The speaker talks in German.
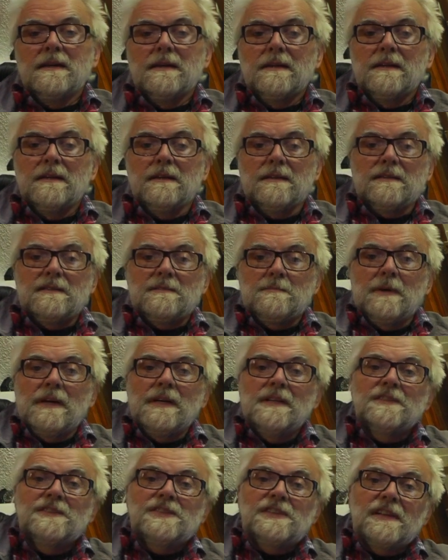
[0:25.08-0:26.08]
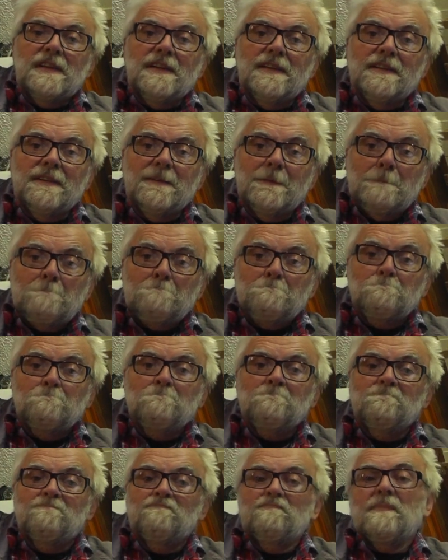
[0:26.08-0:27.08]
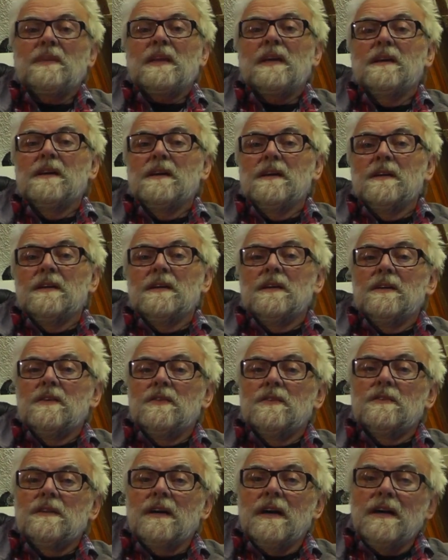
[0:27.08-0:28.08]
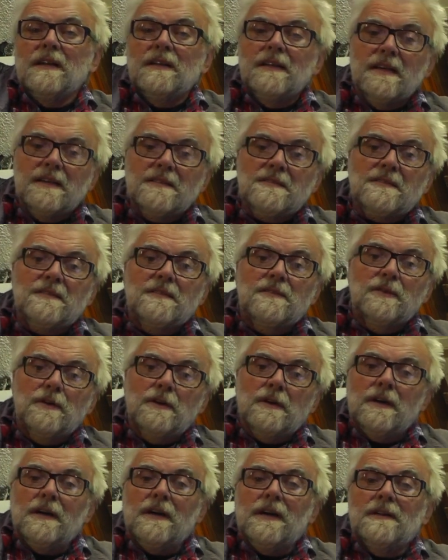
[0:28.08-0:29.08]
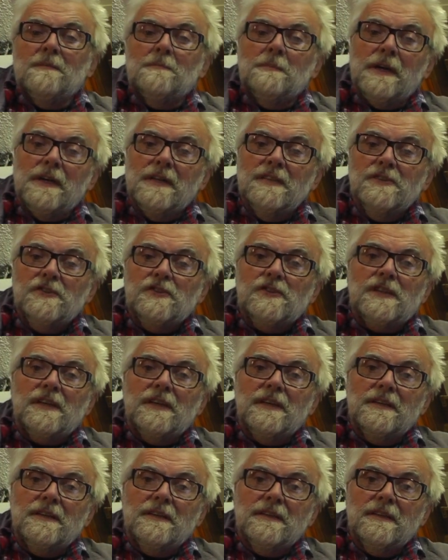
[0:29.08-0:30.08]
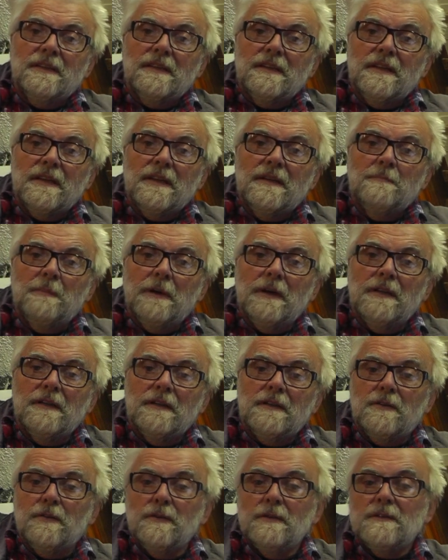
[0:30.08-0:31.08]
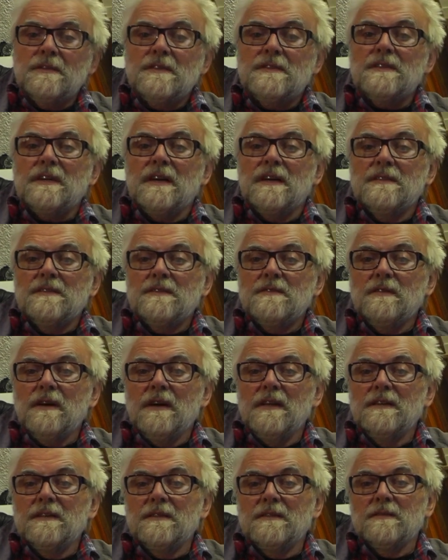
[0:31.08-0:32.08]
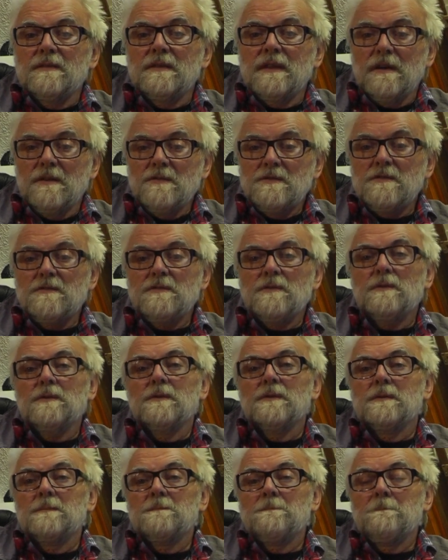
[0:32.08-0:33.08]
Ja, das ist ein Meilenstein, ne? und Anlass genug, an Meilensteinen mal kurz anzuhalten und auszuruhen.